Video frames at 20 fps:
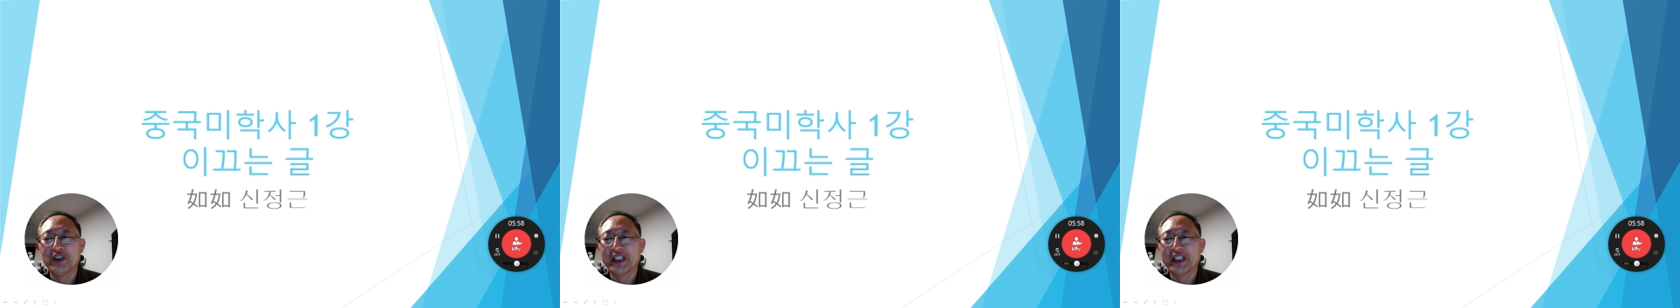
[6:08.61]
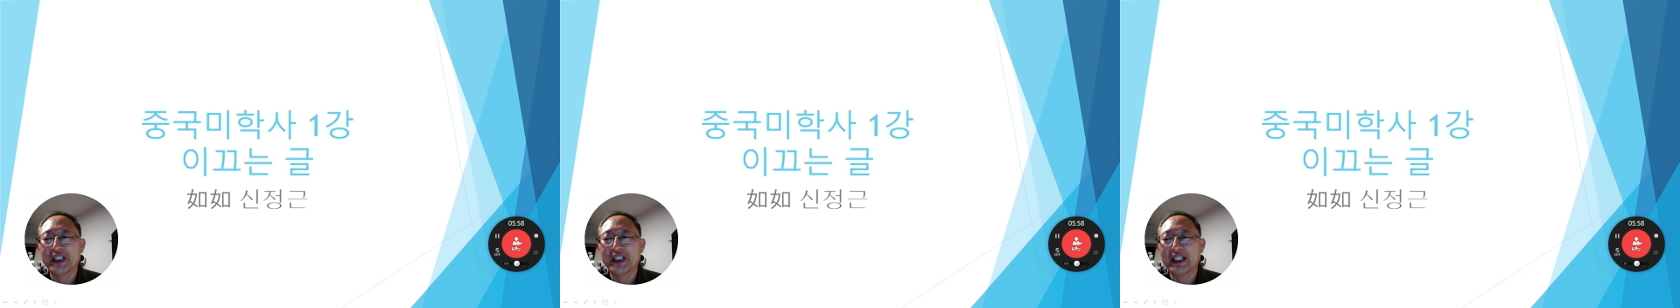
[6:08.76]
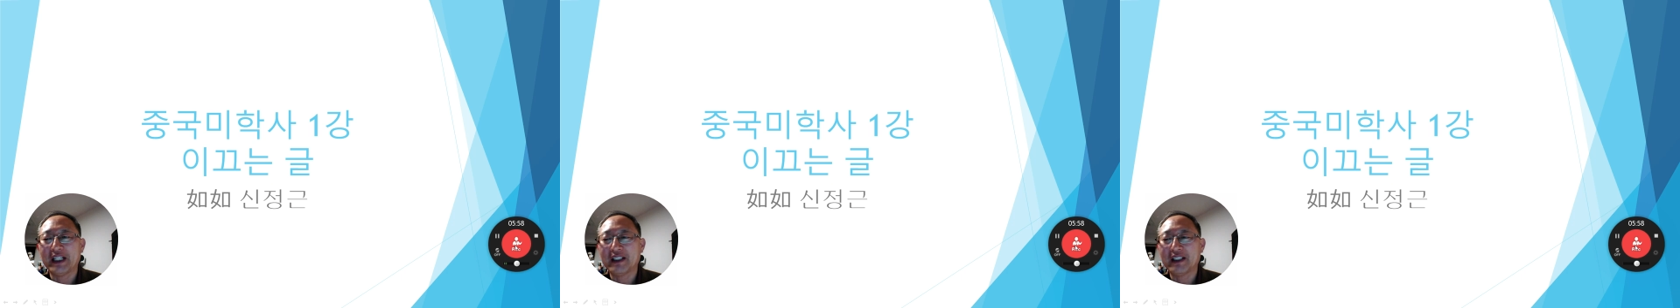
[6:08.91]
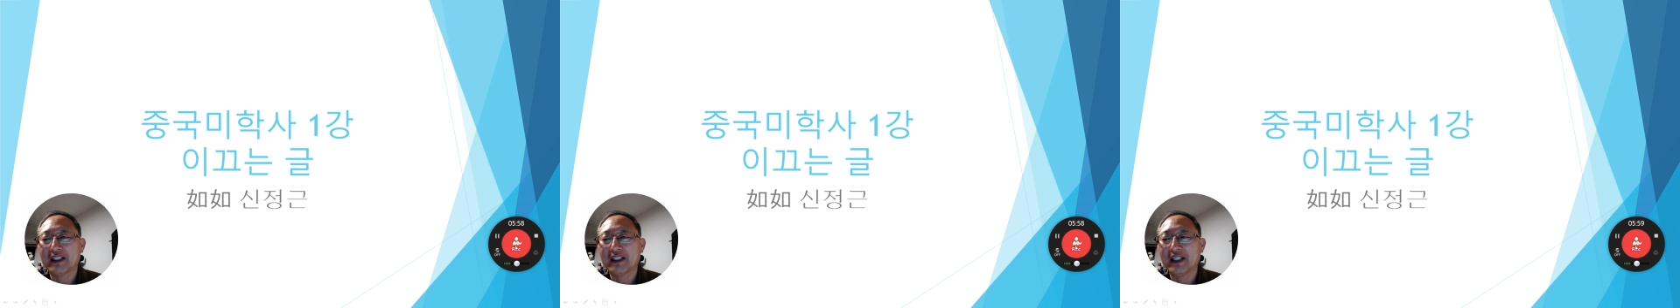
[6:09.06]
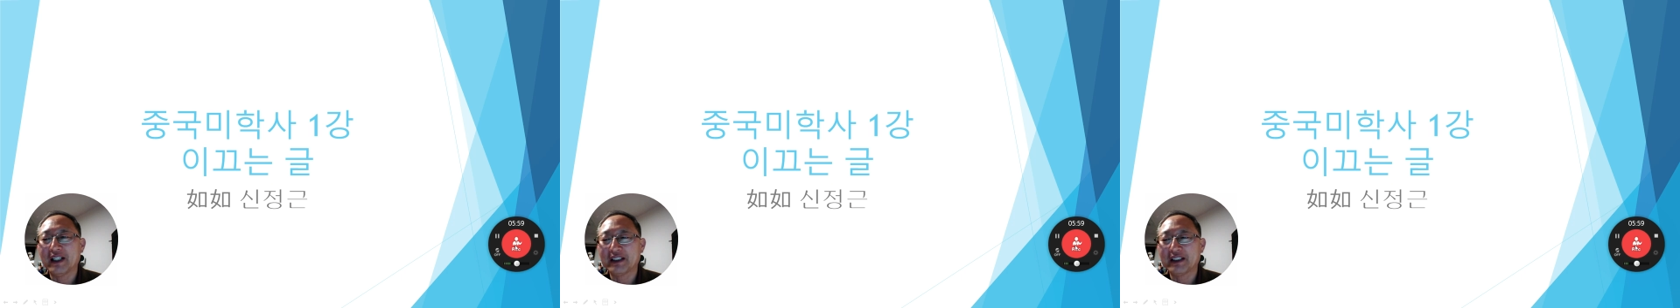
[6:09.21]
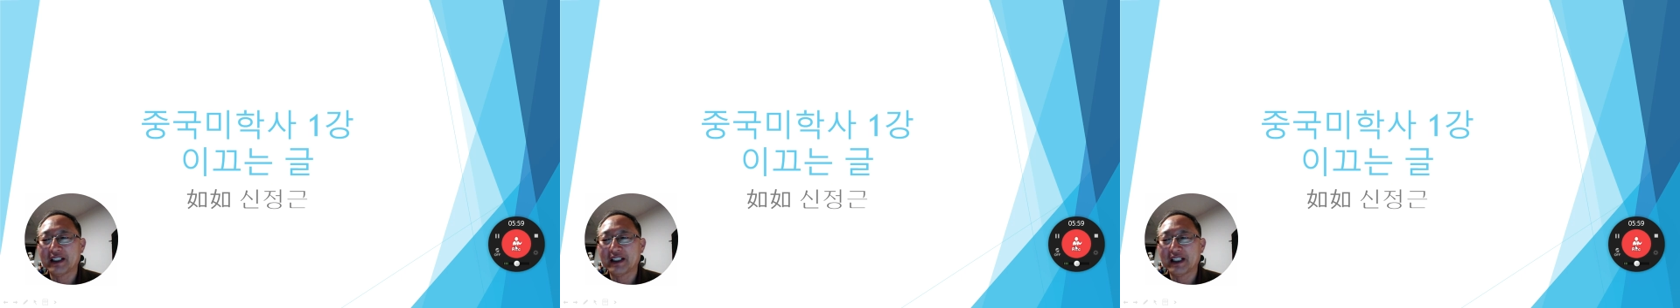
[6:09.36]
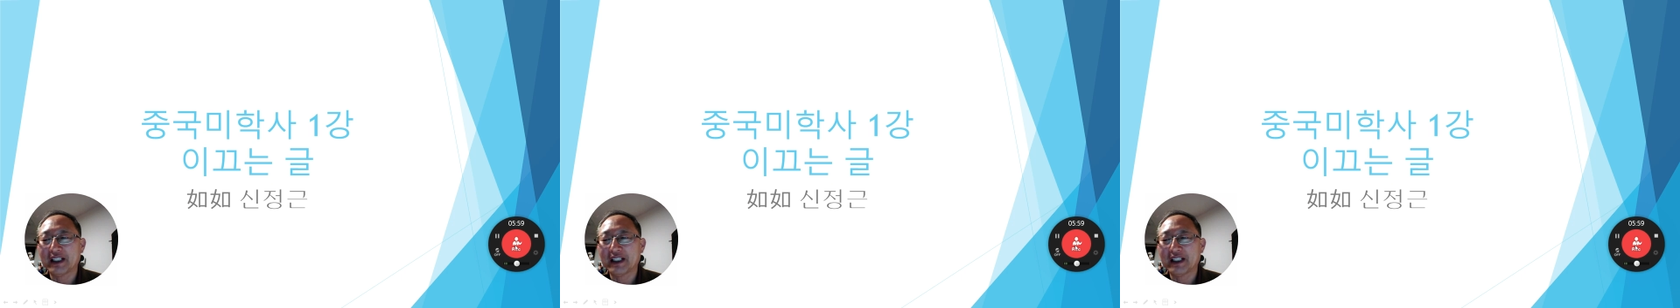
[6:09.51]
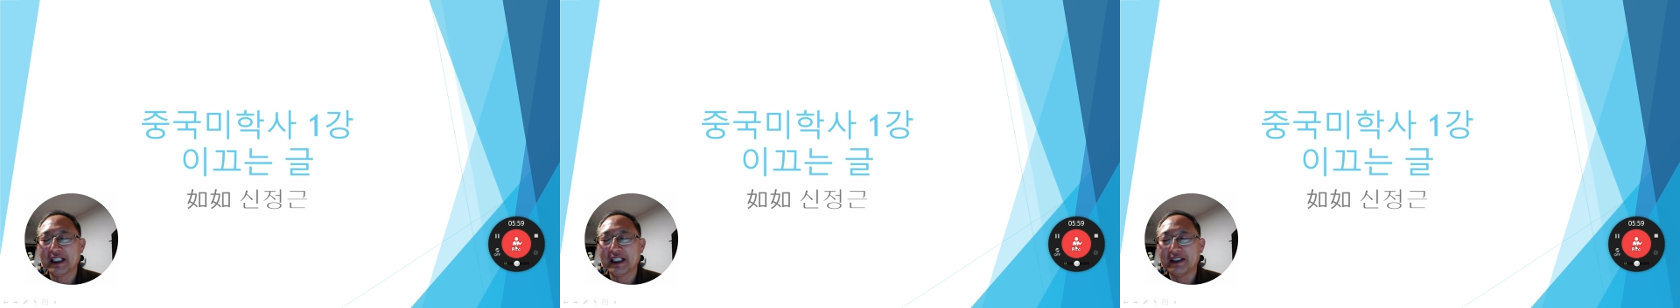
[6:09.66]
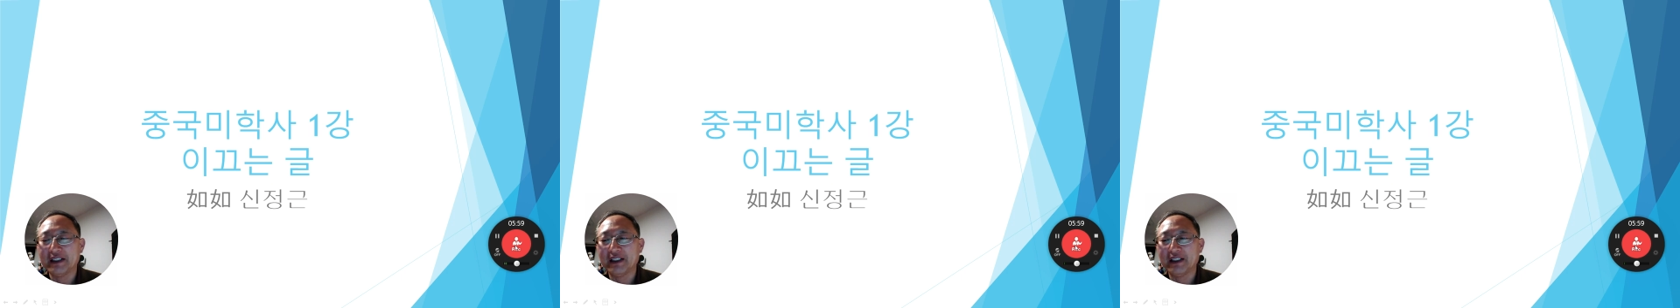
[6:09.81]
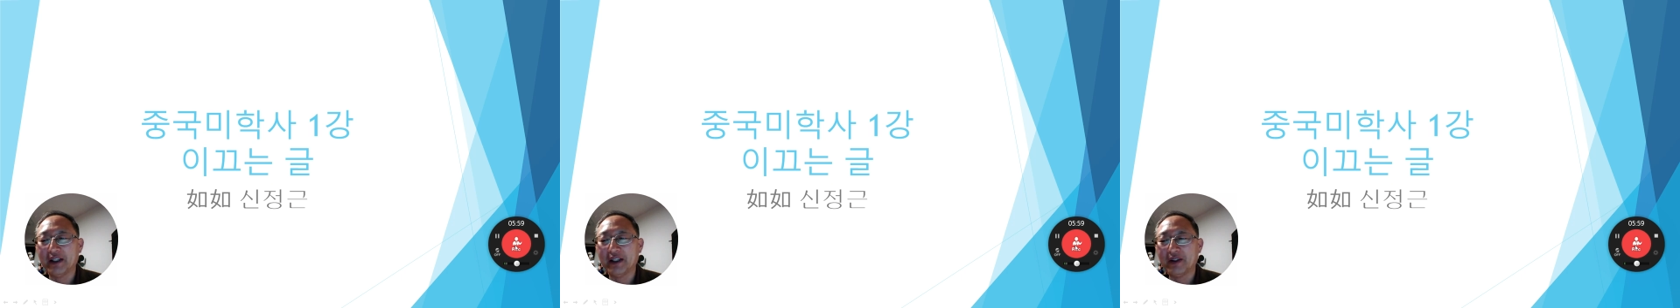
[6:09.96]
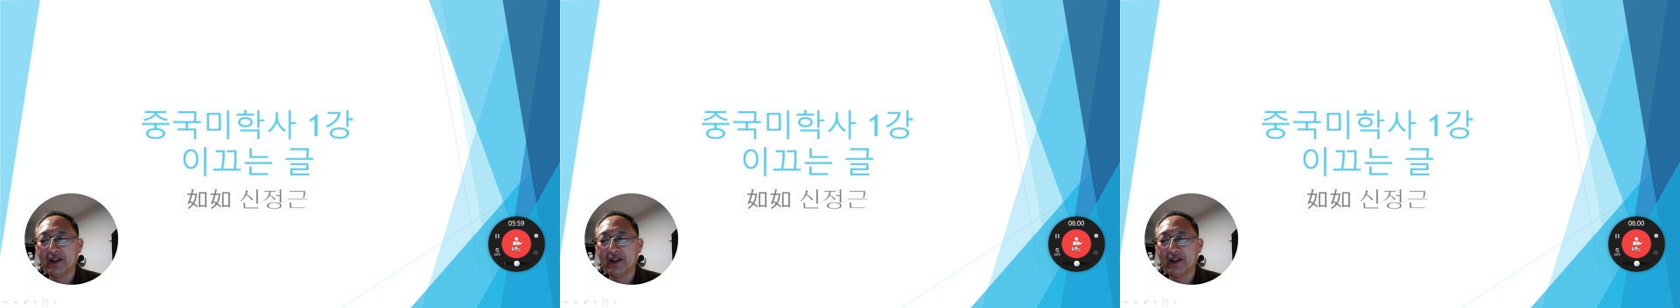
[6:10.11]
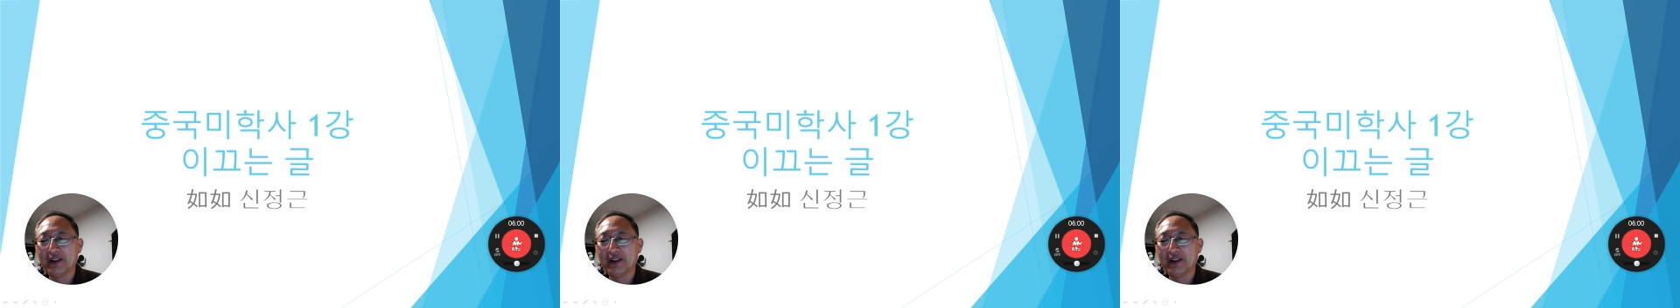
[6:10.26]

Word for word: 않을까 생각하는데요.